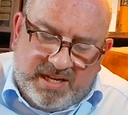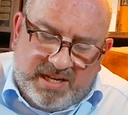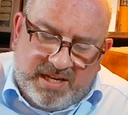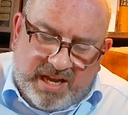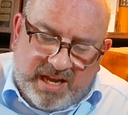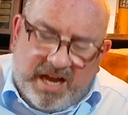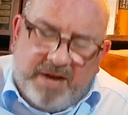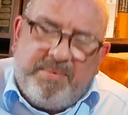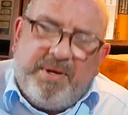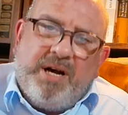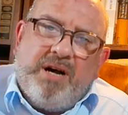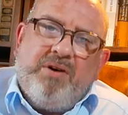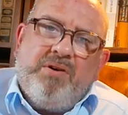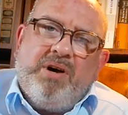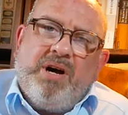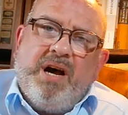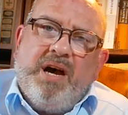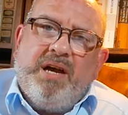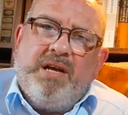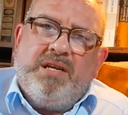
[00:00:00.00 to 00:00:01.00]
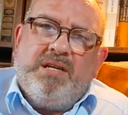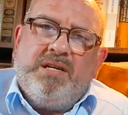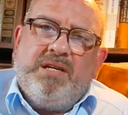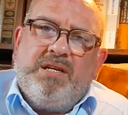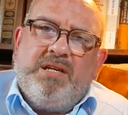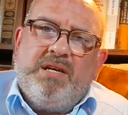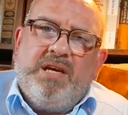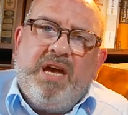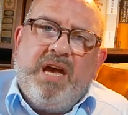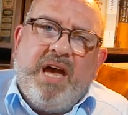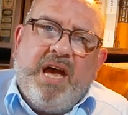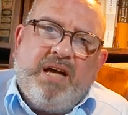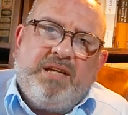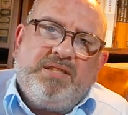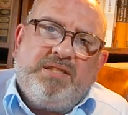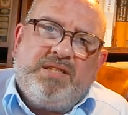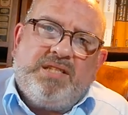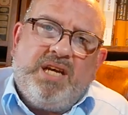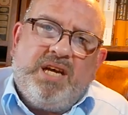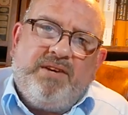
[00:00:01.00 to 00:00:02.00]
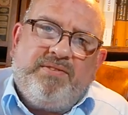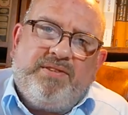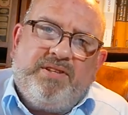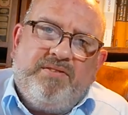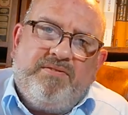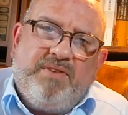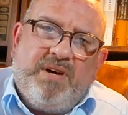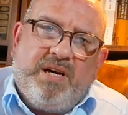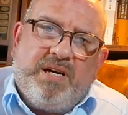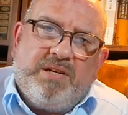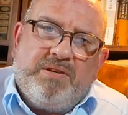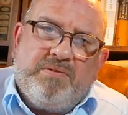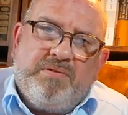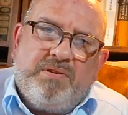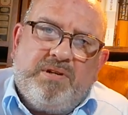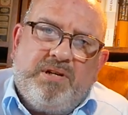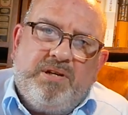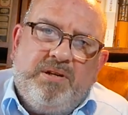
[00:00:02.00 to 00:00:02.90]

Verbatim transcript: aber auch eine ernsthafte Warnung.